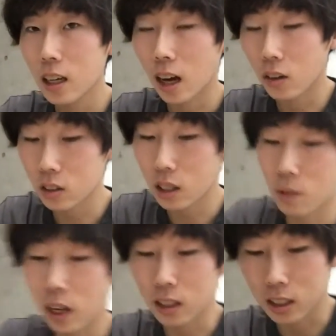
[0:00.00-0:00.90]
可能性
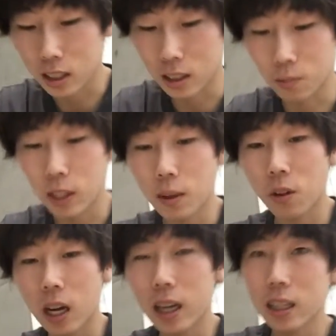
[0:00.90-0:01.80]
もあるし、見て
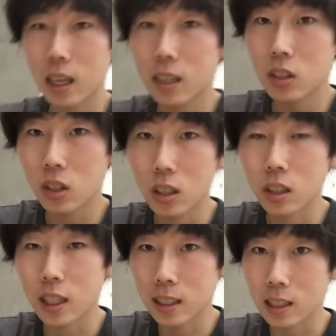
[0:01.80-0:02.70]
もらえてる人い
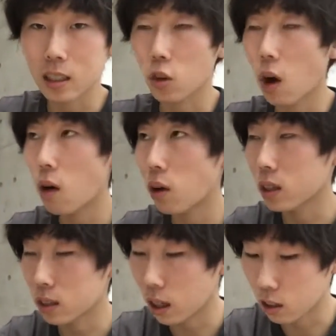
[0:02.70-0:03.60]
るじゃないですか。
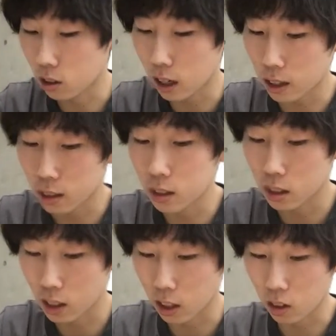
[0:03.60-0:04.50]
ソワンワンさんとか
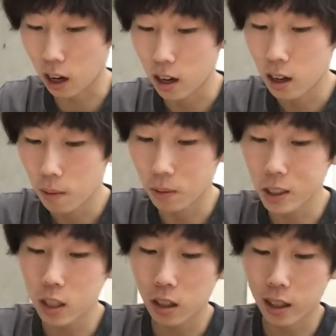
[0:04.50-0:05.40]
スーツさんとか、まあ、も
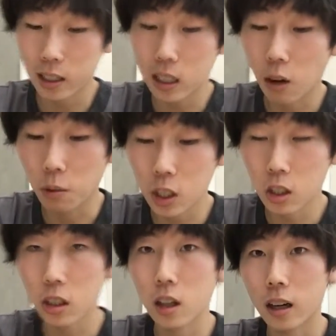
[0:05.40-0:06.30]
ちろん話が面白
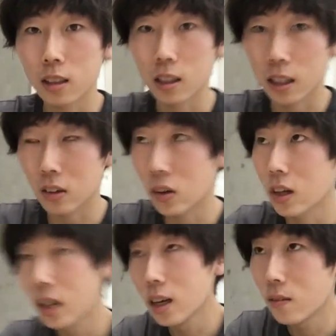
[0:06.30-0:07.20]
いってのはあるんだけど、
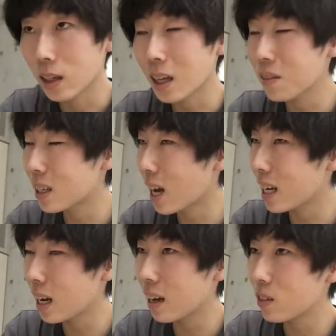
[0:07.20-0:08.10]
まあ、多分
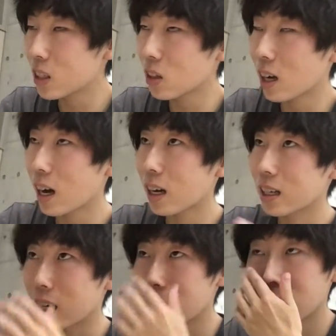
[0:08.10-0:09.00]
ライン ライブとか
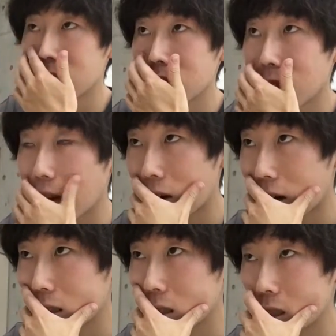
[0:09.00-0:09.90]
やるよりか
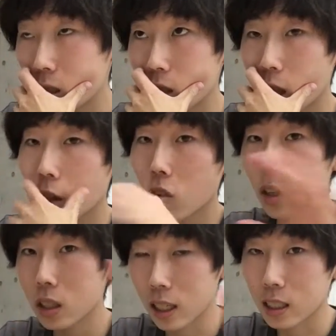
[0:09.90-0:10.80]
は YouTube って
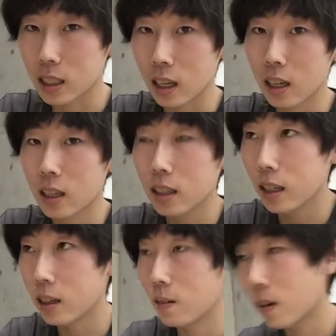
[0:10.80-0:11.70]
残るじゃないですか。
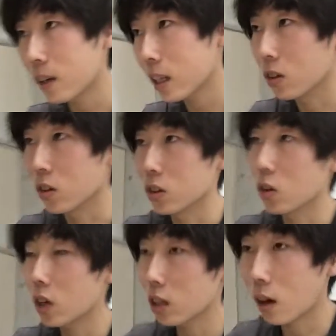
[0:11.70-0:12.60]
で、今までの
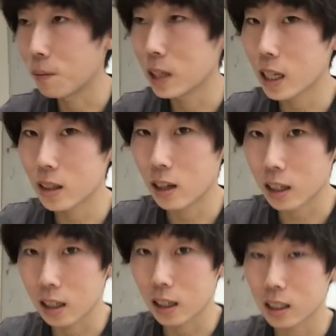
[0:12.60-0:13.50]
動画とか見れるわ
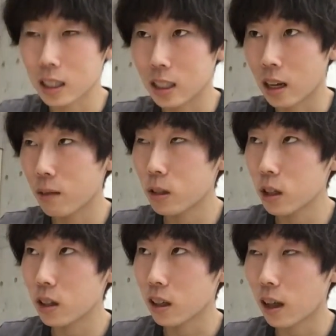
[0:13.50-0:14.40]
けだし、ライブ
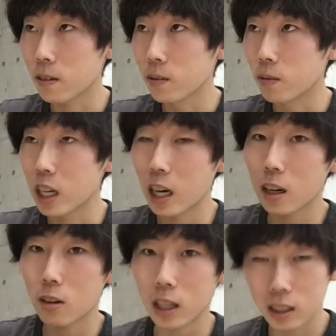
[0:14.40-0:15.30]
よりは多分見ら
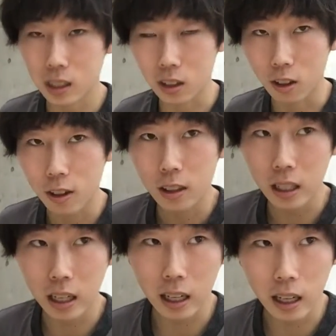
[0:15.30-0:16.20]
れるわけですよ。
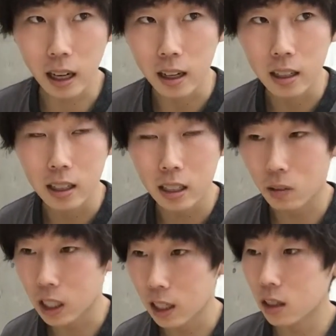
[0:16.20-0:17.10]
だからしか
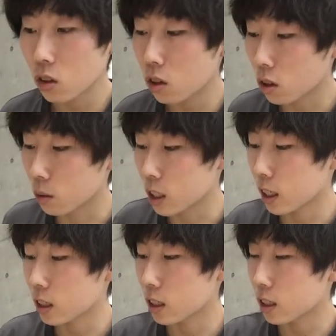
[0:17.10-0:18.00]
もチャンネル登録もし
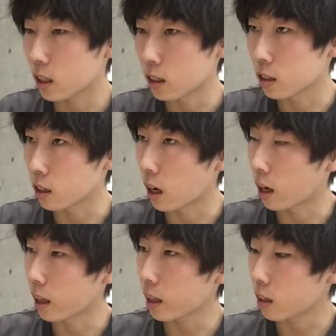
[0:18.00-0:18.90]
やすいっていう
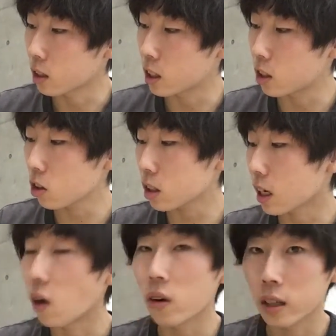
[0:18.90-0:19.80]
か、なんだろう、視聴者
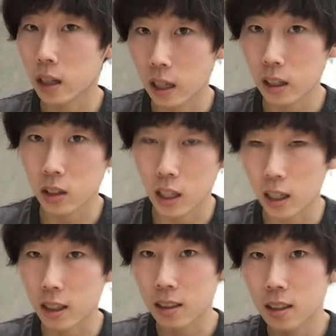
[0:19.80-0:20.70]
が多いんかな、とに
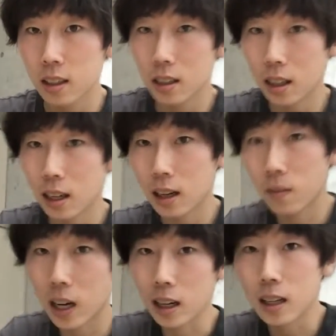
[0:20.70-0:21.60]
かく。だから
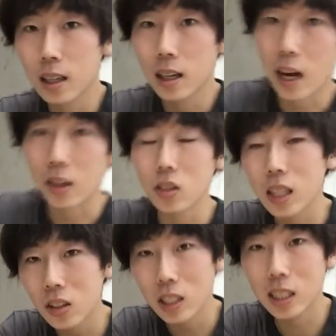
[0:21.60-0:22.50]
まあ可能
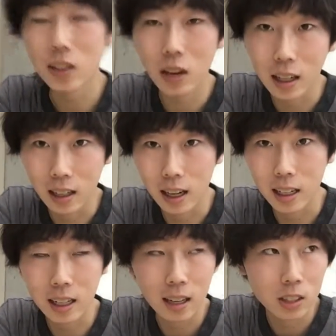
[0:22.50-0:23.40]
性としては
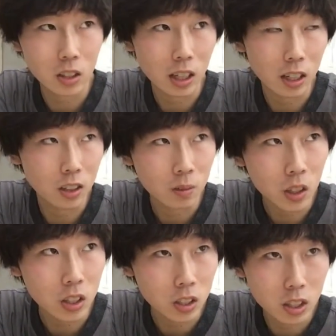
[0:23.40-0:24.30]
ライン ライブとかより
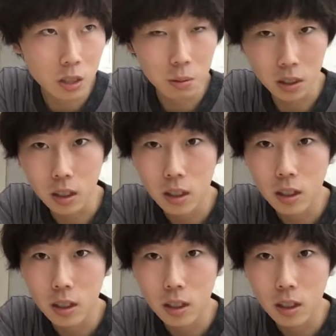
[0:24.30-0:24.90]
も YouTube